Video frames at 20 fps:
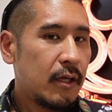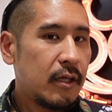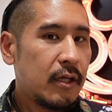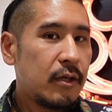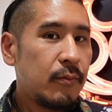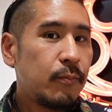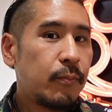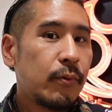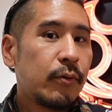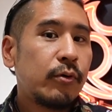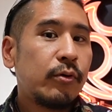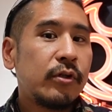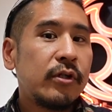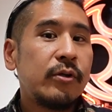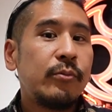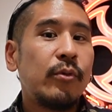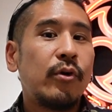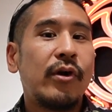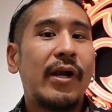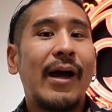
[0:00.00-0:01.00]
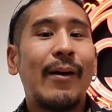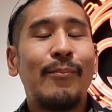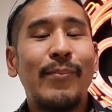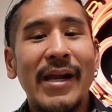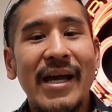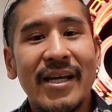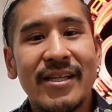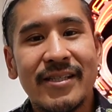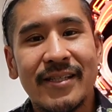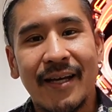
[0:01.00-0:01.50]
Y por último, la
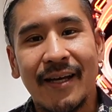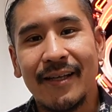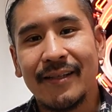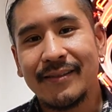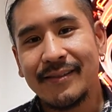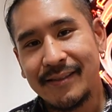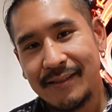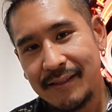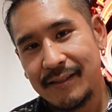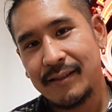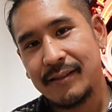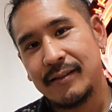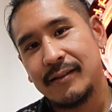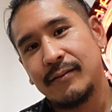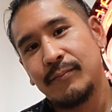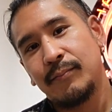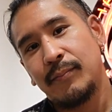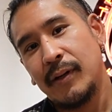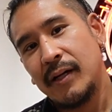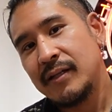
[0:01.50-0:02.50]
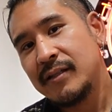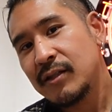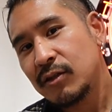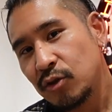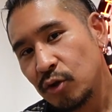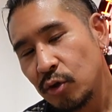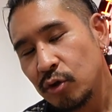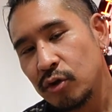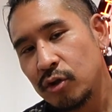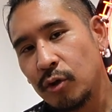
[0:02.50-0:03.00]
playa. Sí, parece
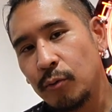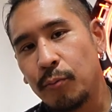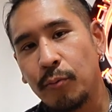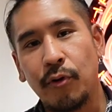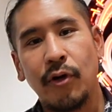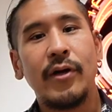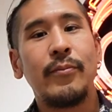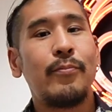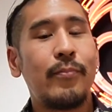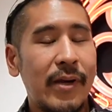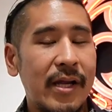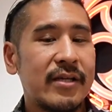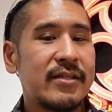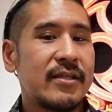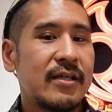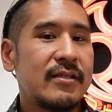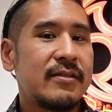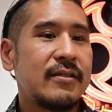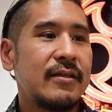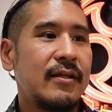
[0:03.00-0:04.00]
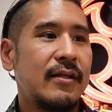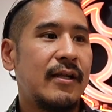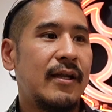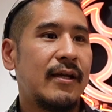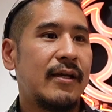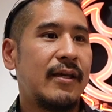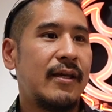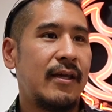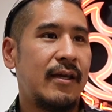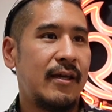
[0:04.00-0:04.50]
tonto, pero hay playas en
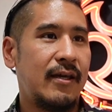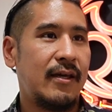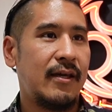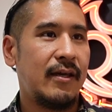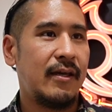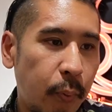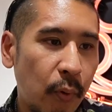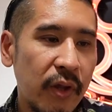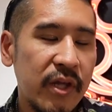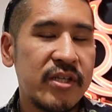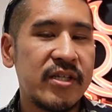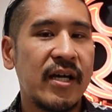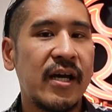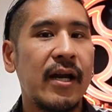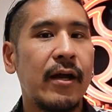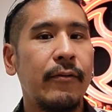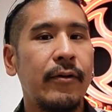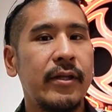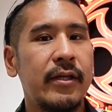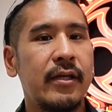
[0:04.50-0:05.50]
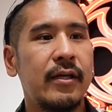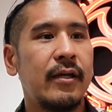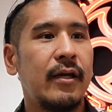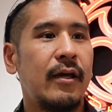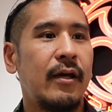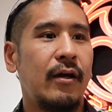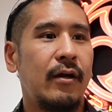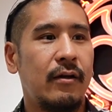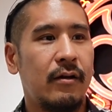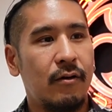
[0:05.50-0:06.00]
las que puede llegar a venir
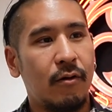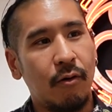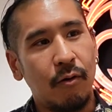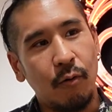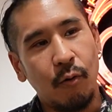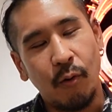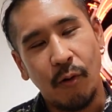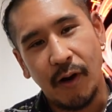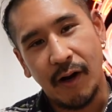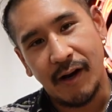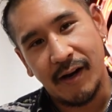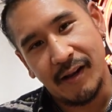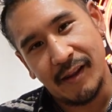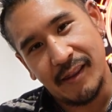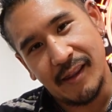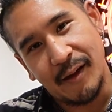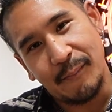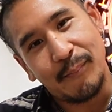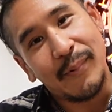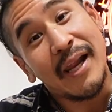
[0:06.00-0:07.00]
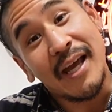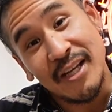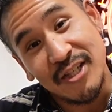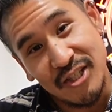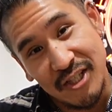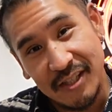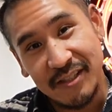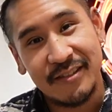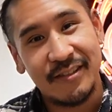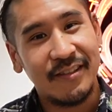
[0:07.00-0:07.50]
eh,
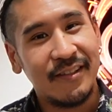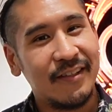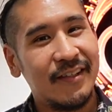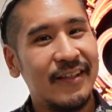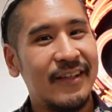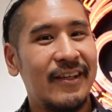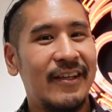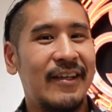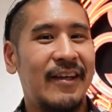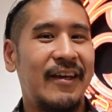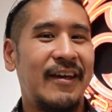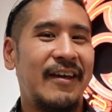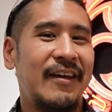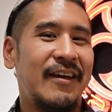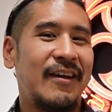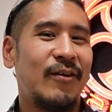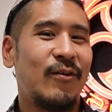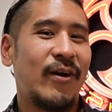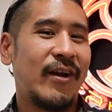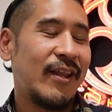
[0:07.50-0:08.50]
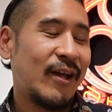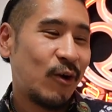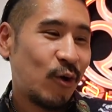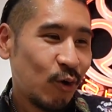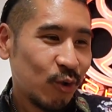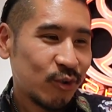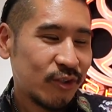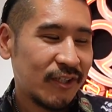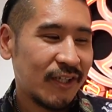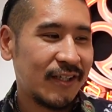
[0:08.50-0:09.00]
guardaplayas, eh,
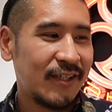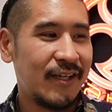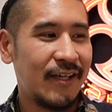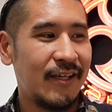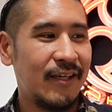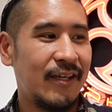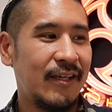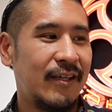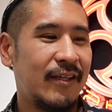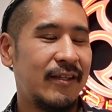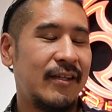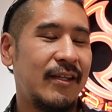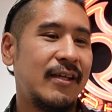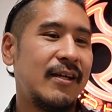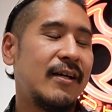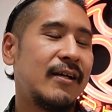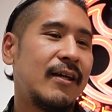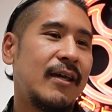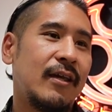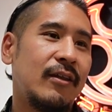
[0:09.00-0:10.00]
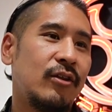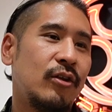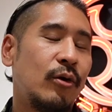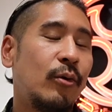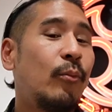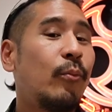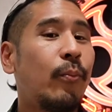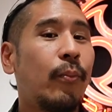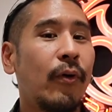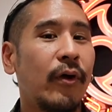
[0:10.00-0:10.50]
guardacostas que te digan que
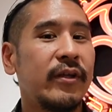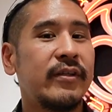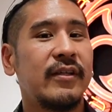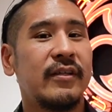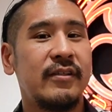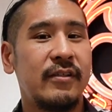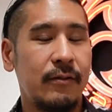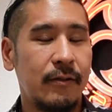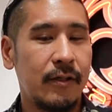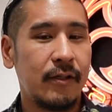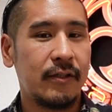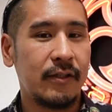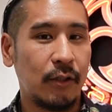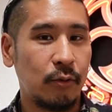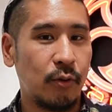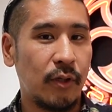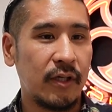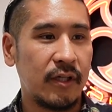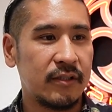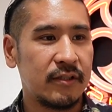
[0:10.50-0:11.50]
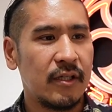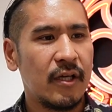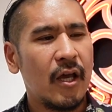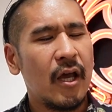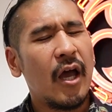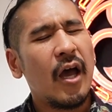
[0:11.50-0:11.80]
no puedes exhibir tatuajes.